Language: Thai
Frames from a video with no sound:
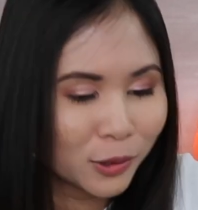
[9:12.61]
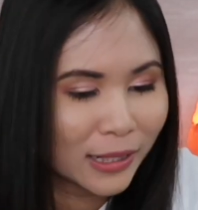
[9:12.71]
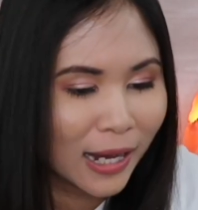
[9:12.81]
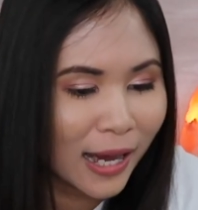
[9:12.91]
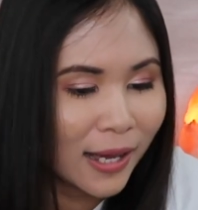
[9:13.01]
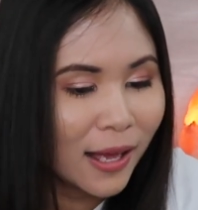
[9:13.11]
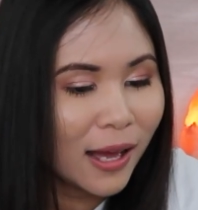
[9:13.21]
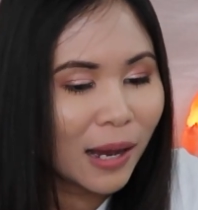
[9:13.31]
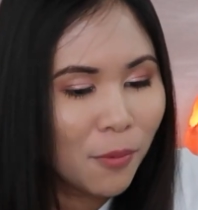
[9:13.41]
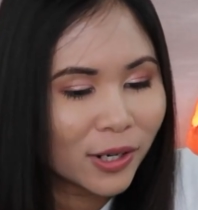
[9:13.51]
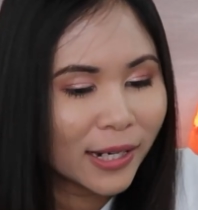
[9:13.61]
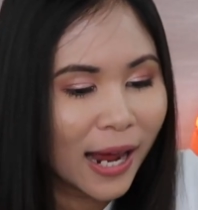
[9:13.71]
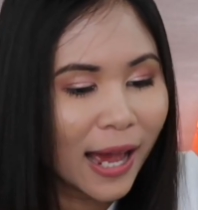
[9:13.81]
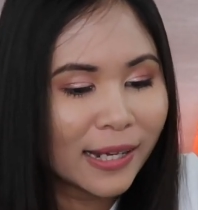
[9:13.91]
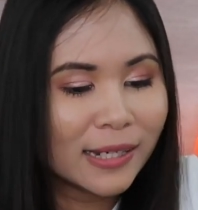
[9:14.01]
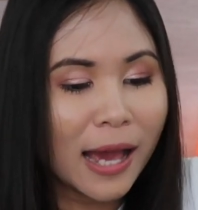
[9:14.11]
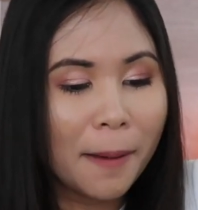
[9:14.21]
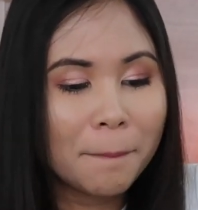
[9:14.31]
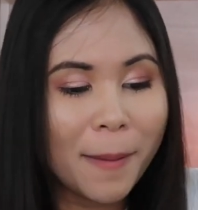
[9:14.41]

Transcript: สต์นะคะเขาบอกในไทยเนี่ย